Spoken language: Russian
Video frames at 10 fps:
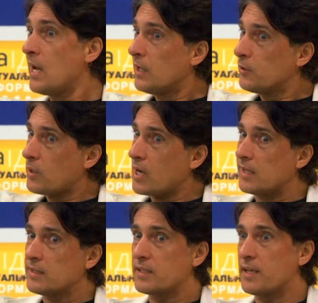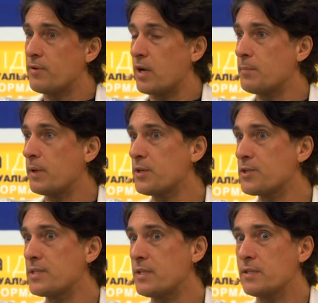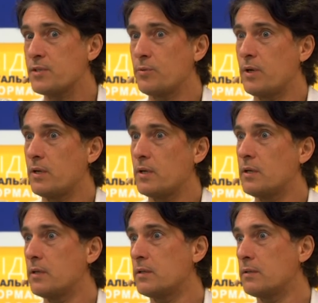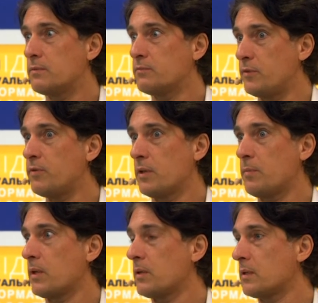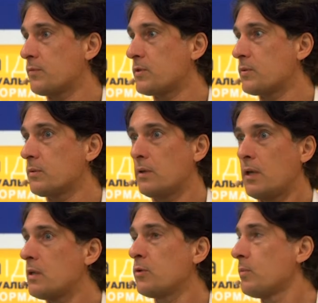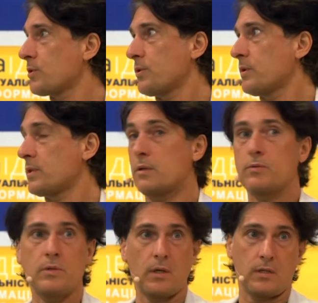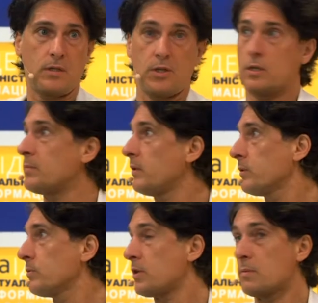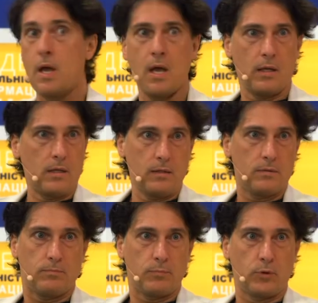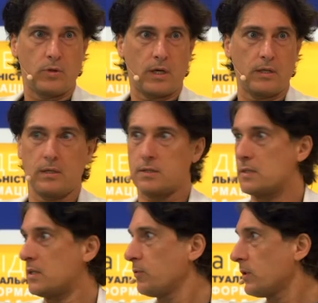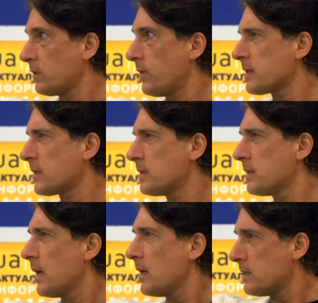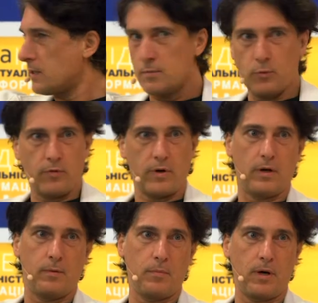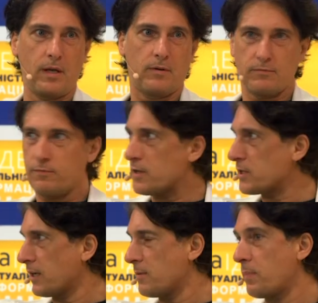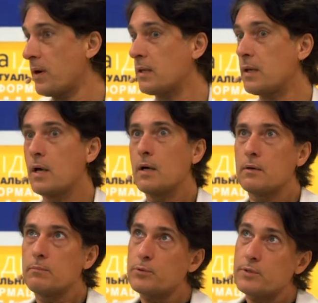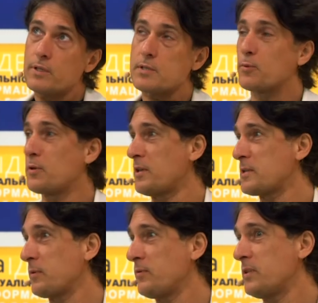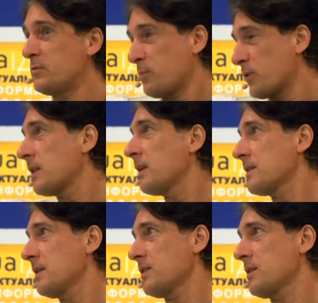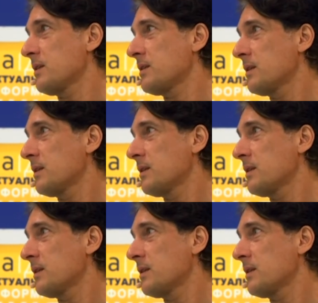Но какая-то кривая моей жизни история э, вывела меня на это все. Я не думал, что я стану ни родичиком, ни ведущим, не буду находиться сегодня 27 мая в вашей компании. Пути Господні несповідімо, просто так сложилось.